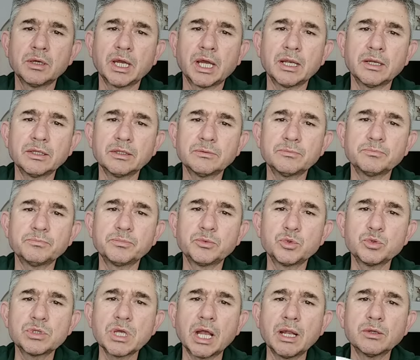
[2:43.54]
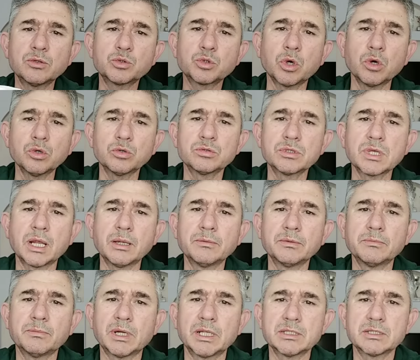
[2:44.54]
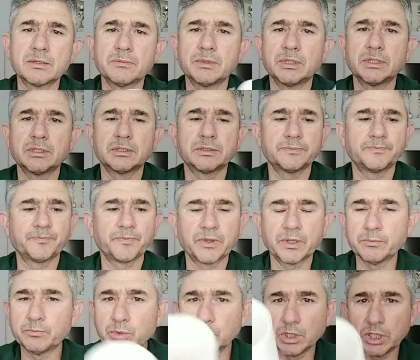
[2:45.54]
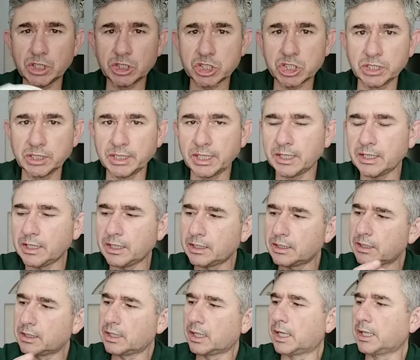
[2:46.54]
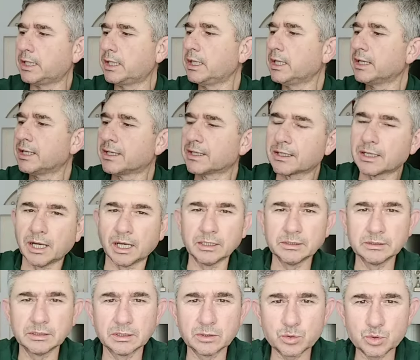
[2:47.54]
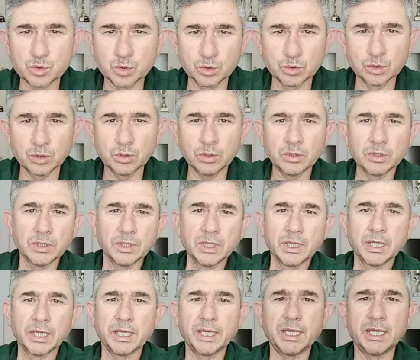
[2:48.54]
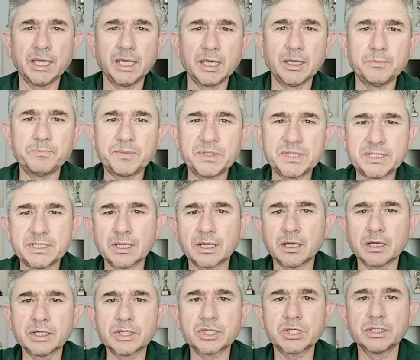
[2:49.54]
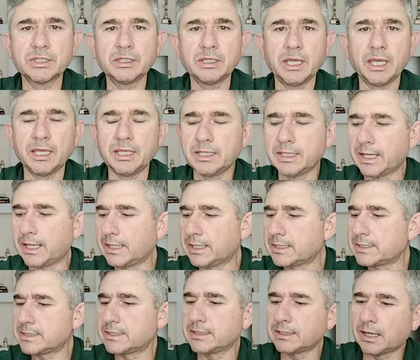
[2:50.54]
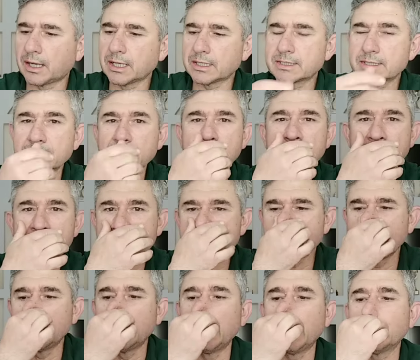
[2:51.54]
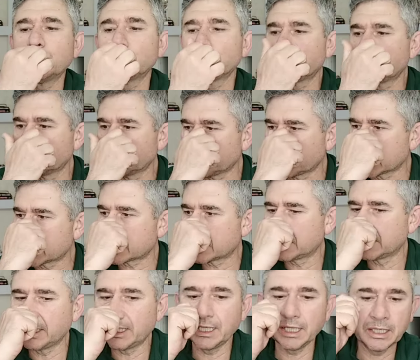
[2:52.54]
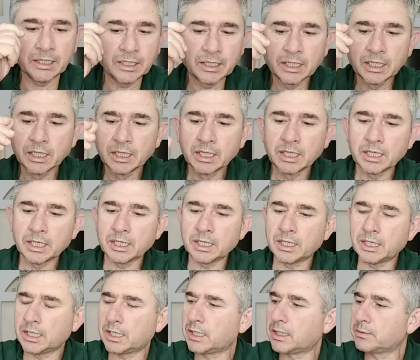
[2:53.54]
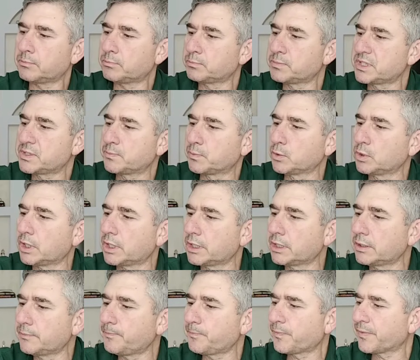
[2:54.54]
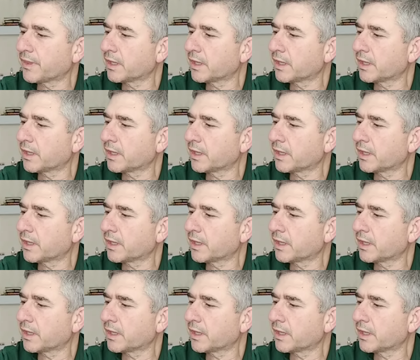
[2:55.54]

Yani güzel, çok güzel bir malzemedir. Bu da içinde hani kandı, sudu, e, pislik akışını engellesin, aksın gitsin diye, tutunmasın diye ee, biz bunları